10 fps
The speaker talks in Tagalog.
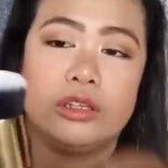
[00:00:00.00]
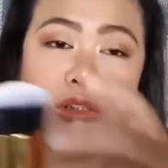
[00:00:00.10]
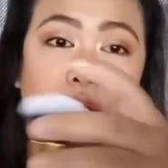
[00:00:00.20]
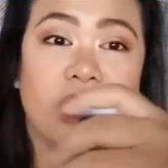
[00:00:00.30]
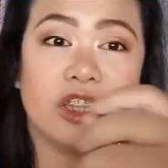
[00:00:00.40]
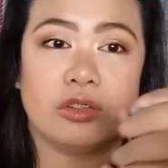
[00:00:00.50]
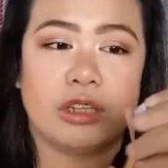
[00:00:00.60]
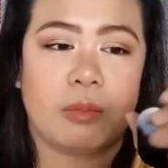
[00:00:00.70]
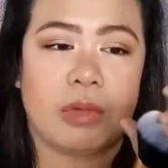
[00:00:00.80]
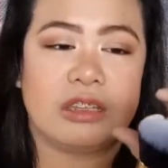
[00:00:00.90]
So, eto
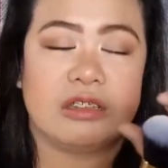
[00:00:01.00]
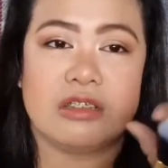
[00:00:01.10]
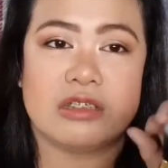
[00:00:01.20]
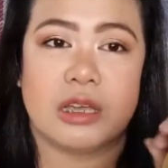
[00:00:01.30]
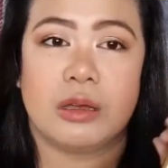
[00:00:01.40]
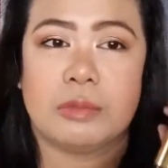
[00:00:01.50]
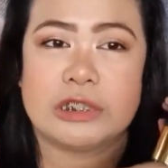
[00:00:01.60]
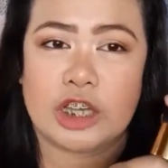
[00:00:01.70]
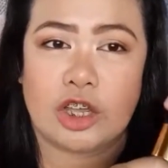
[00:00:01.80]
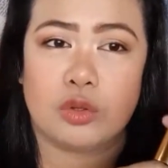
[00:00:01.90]
naman, hindi siya
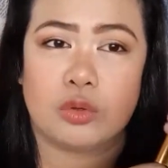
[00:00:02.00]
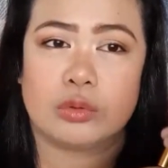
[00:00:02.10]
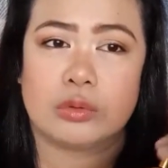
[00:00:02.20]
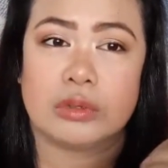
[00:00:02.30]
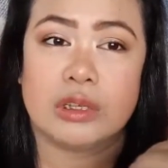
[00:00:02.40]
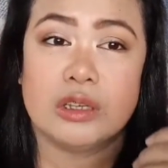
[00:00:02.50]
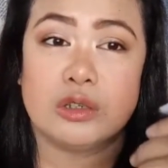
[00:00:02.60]
masyadong,